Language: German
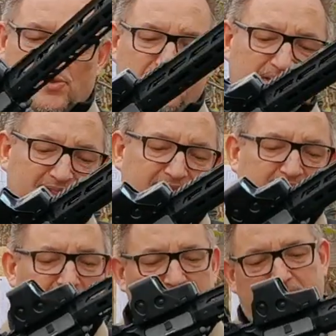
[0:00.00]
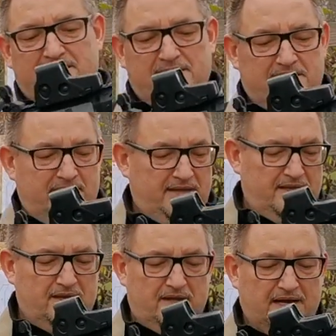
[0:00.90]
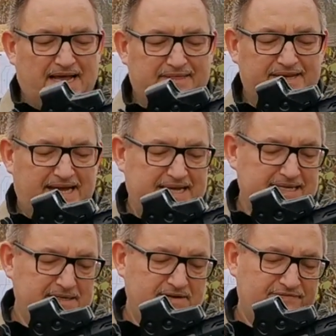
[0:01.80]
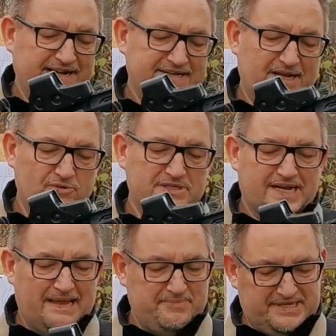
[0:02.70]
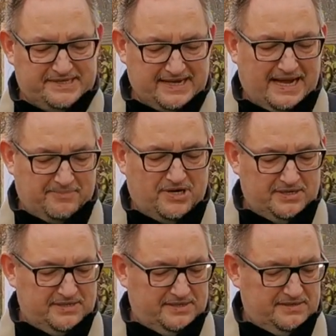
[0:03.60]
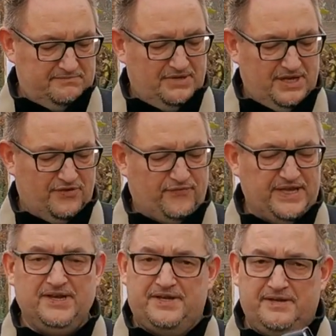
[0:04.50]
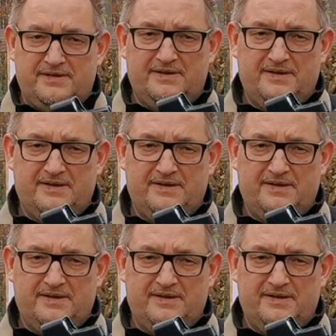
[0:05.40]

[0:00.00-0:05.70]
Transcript: Schuss Magazin. Rastet ein, wackelt auch ein klein bisschen, aber es feedet.